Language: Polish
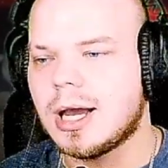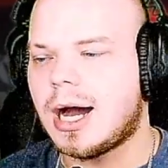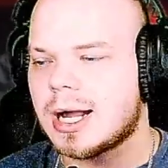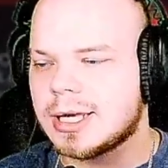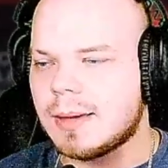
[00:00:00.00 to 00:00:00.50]

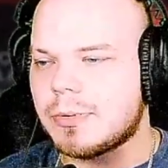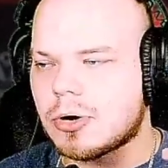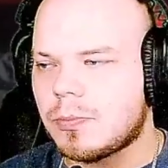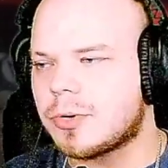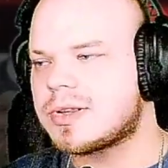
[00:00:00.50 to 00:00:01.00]
a nie
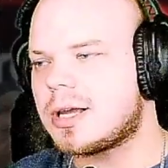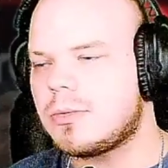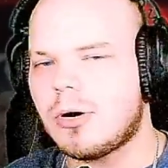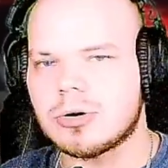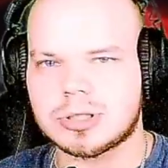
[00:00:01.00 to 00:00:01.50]
biorą po
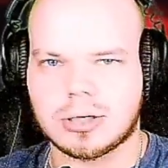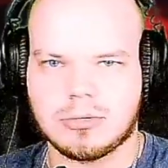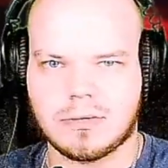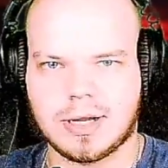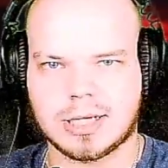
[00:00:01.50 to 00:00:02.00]
znajomościach,
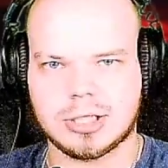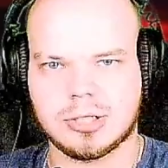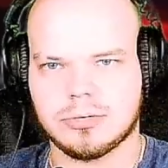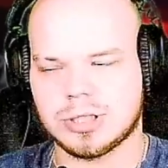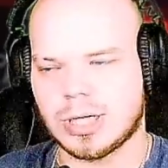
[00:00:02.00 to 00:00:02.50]
kurwa, jakiś ludzie,